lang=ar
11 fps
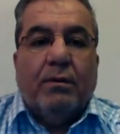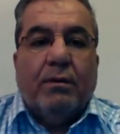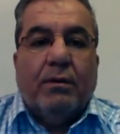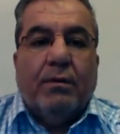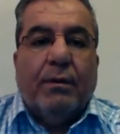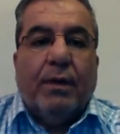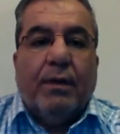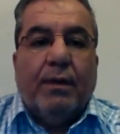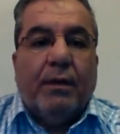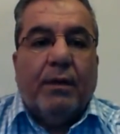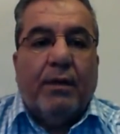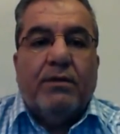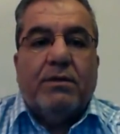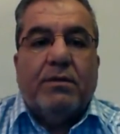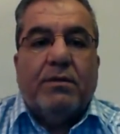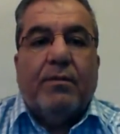طبعا أنا قريت
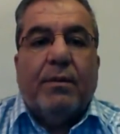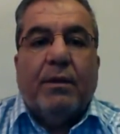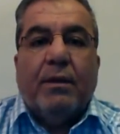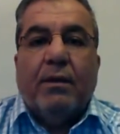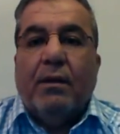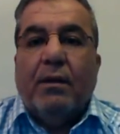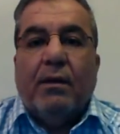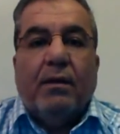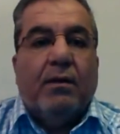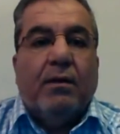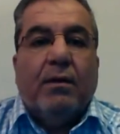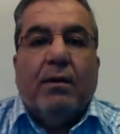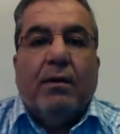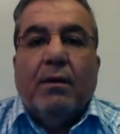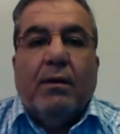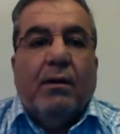سبب الإغلاق
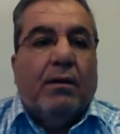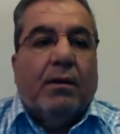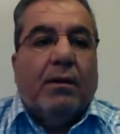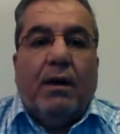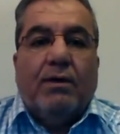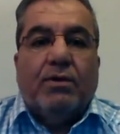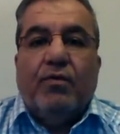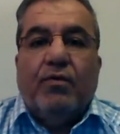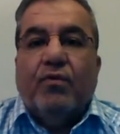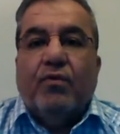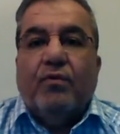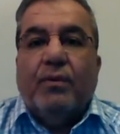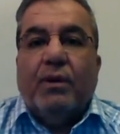راح أشوفكم